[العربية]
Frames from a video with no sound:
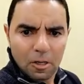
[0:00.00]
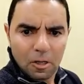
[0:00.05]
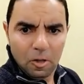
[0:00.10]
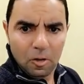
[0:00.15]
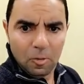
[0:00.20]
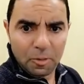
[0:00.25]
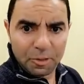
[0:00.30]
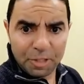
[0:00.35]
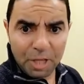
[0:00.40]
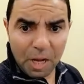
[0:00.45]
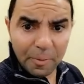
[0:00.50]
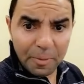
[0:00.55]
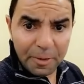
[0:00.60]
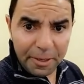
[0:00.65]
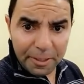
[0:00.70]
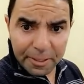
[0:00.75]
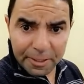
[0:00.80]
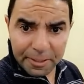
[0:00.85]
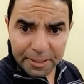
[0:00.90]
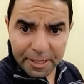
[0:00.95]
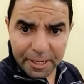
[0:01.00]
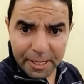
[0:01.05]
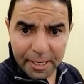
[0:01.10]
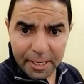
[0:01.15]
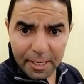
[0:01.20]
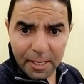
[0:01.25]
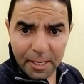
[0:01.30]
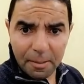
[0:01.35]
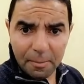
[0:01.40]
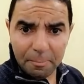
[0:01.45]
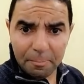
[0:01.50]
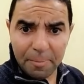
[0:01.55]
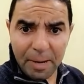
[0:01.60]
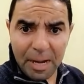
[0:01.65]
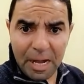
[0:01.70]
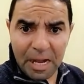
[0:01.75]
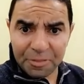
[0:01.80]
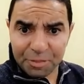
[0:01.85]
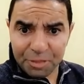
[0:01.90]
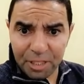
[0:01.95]
ومتابعينا
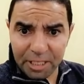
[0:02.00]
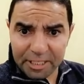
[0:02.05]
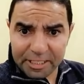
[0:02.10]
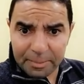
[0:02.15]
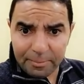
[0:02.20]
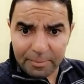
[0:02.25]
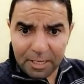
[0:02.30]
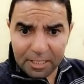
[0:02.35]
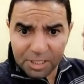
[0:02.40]
بحط لكم